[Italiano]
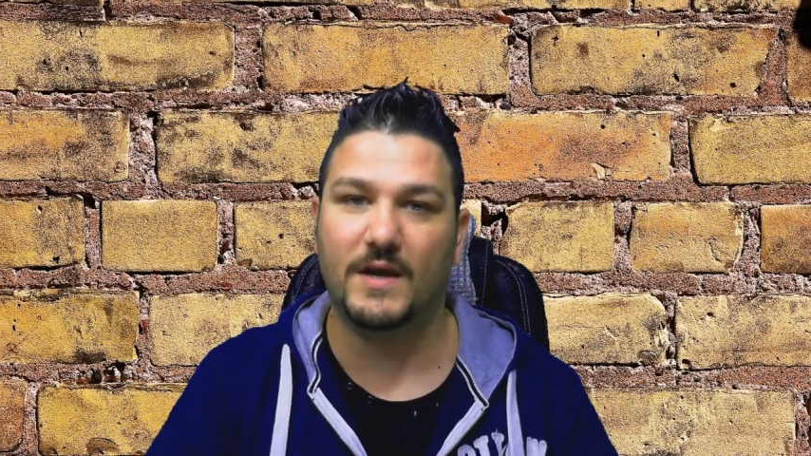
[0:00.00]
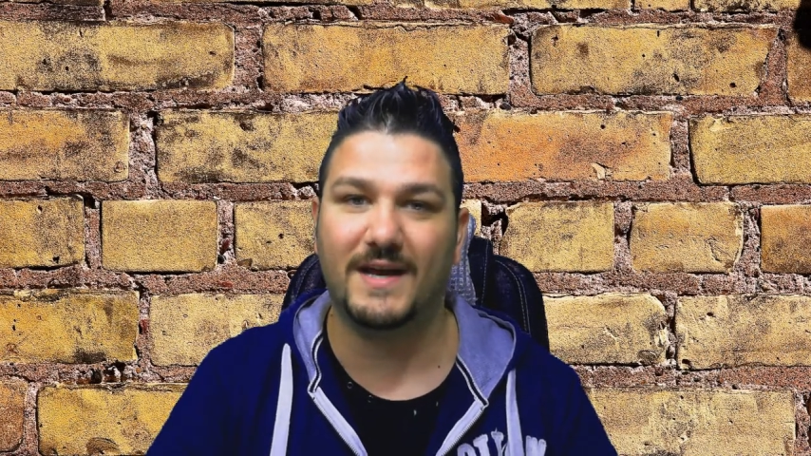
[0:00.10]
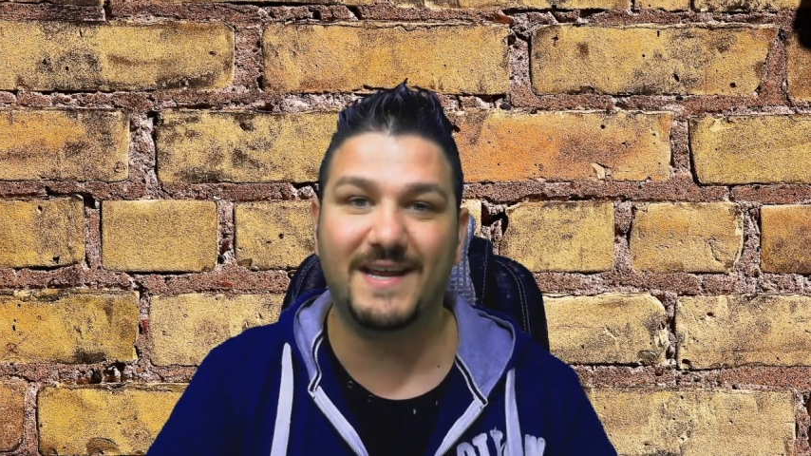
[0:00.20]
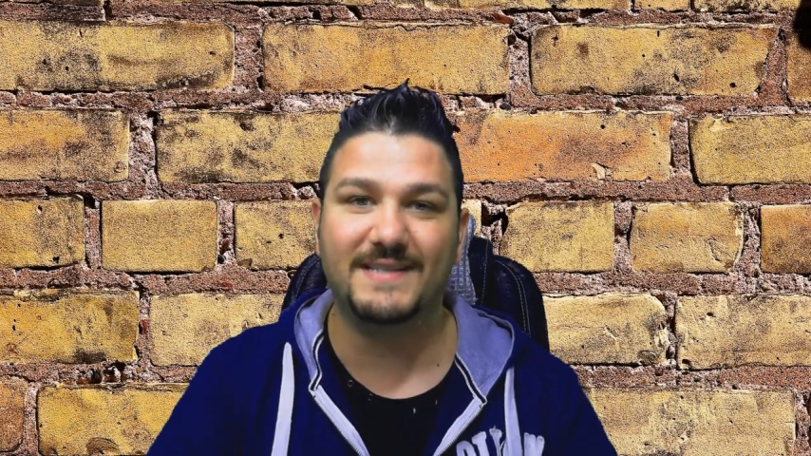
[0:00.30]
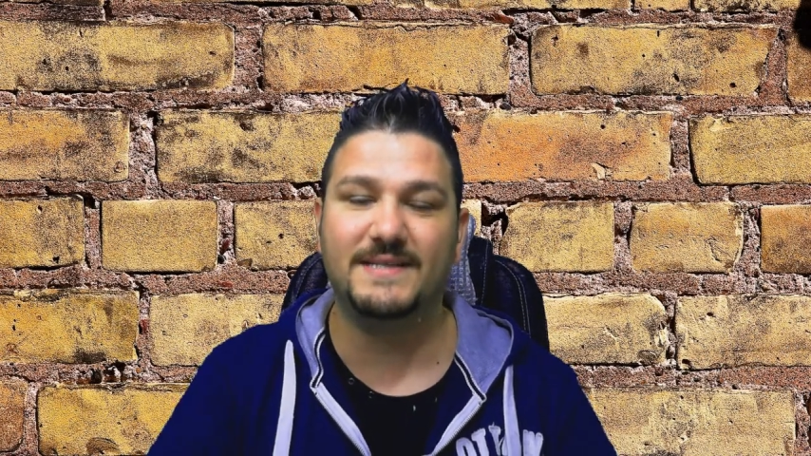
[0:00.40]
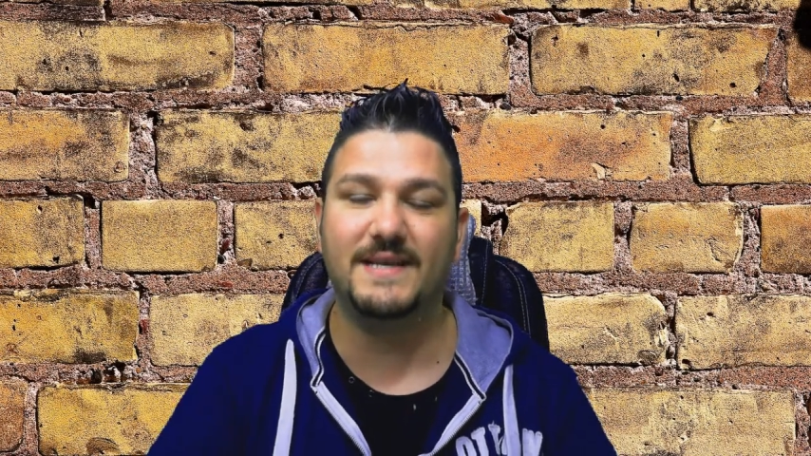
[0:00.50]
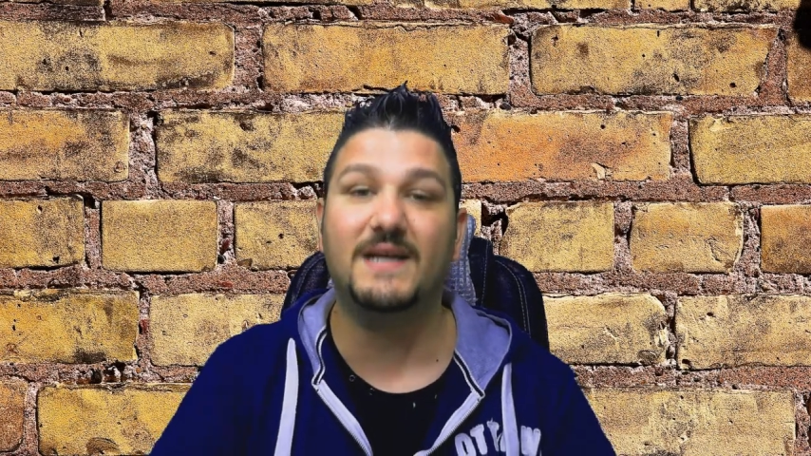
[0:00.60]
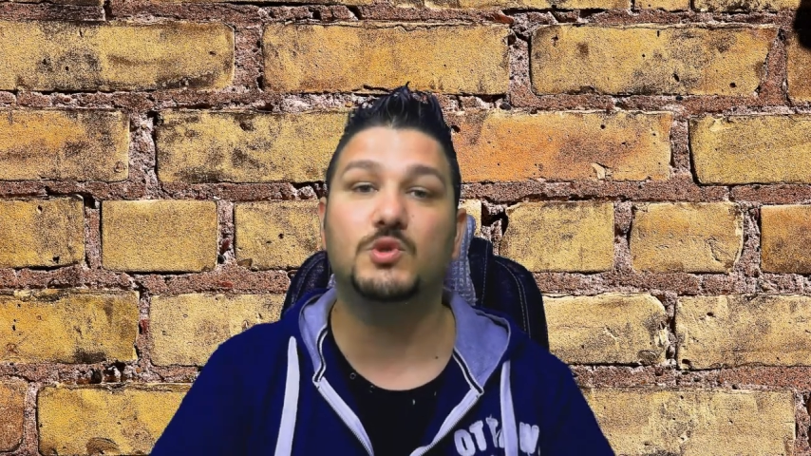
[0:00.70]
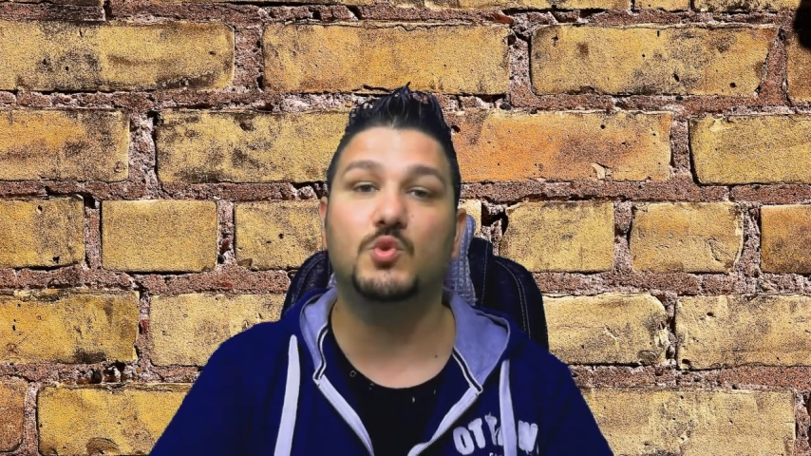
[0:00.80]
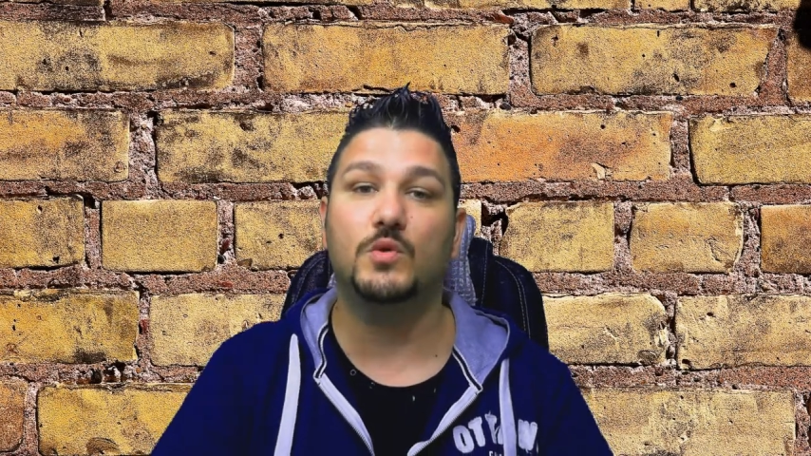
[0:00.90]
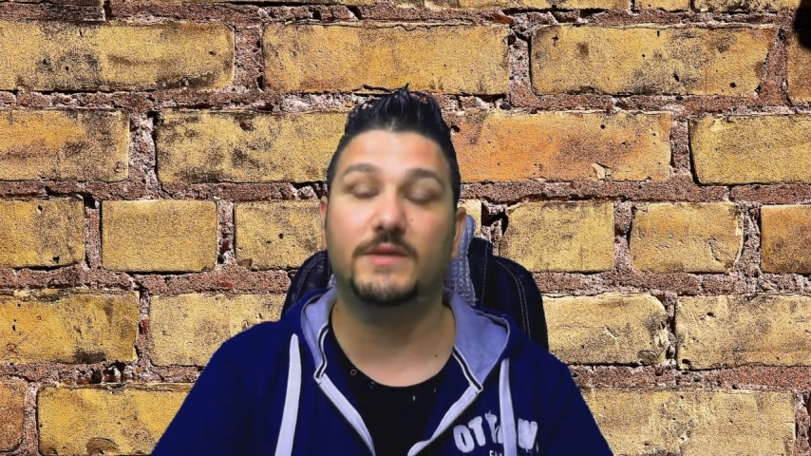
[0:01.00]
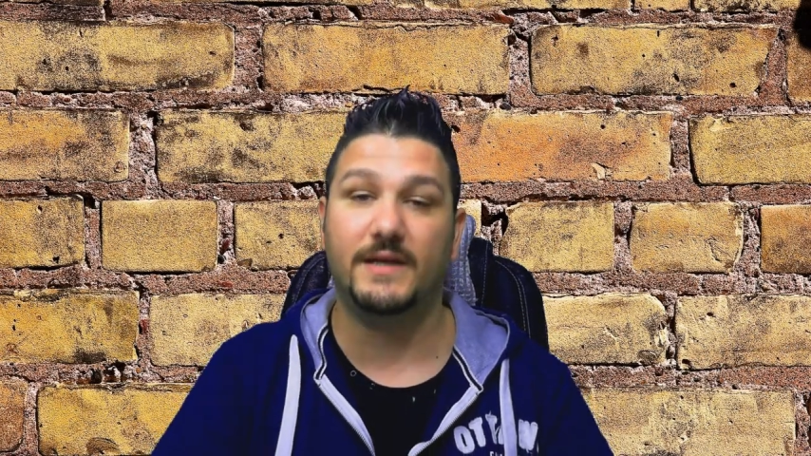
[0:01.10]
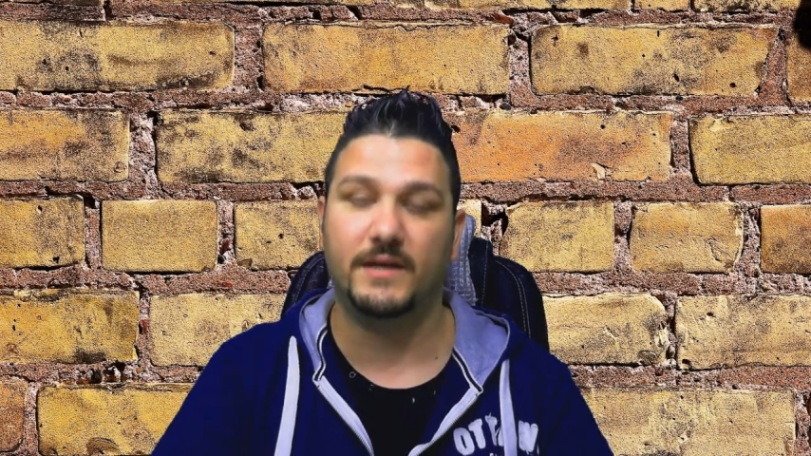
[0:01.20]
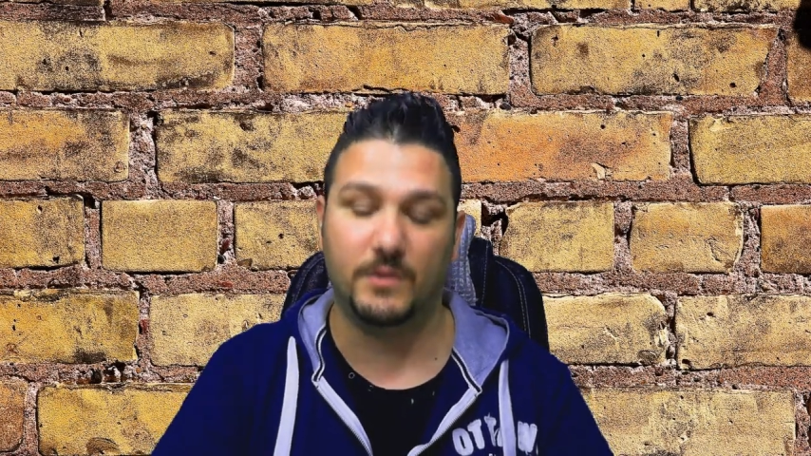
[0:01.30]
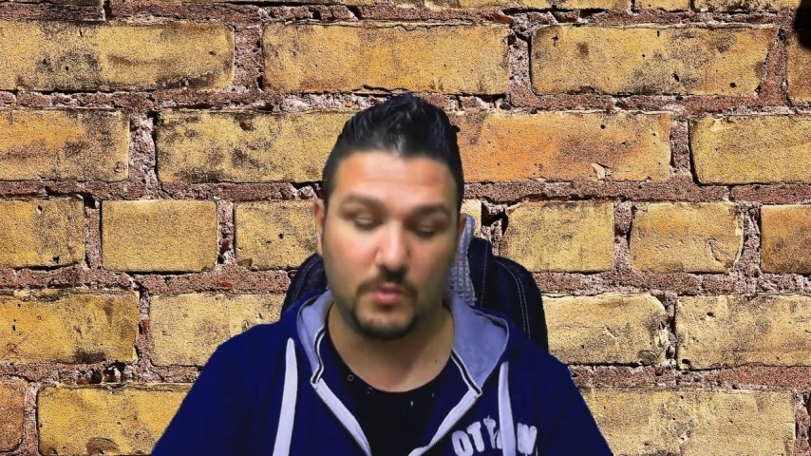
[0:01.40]
grazie al suo
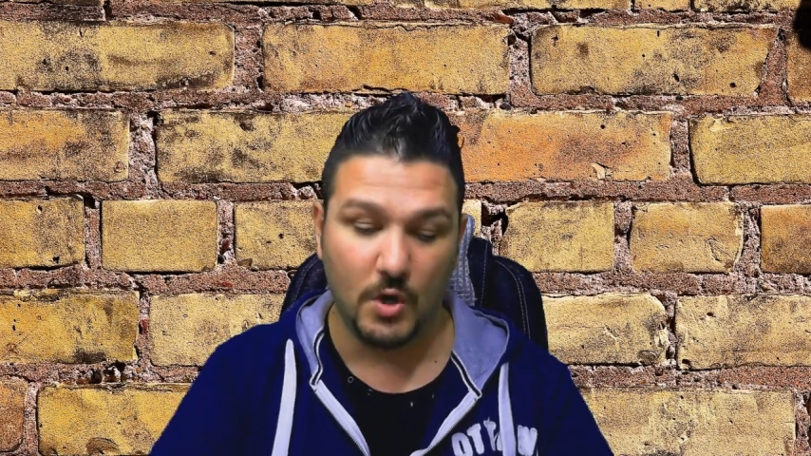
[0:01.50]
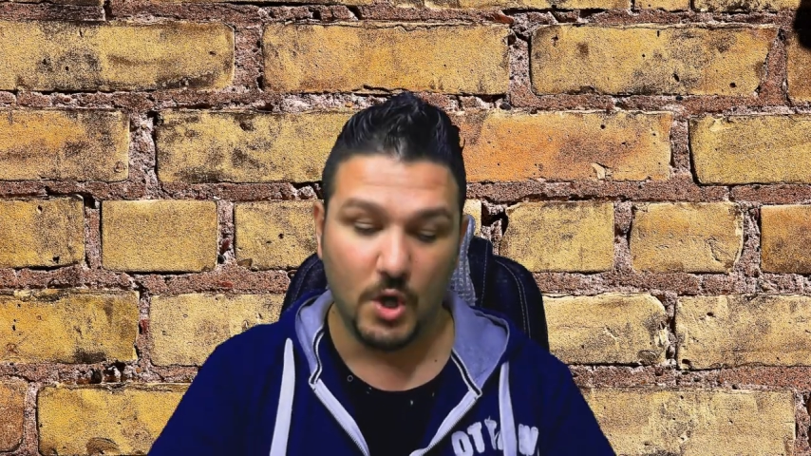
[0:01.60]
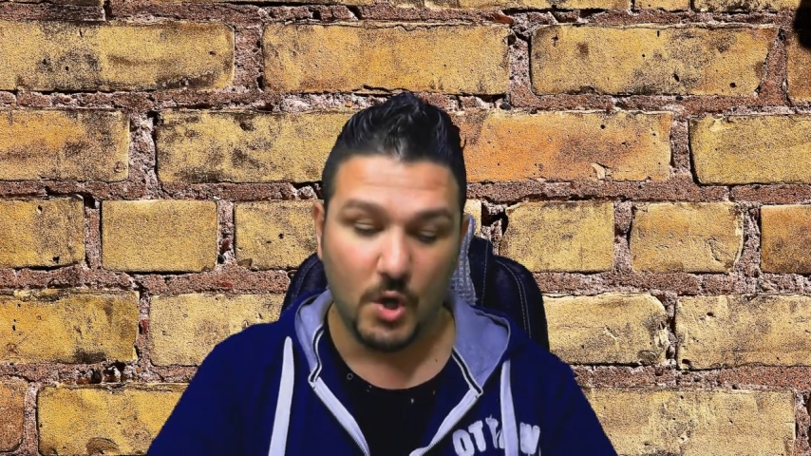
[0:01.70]
talento.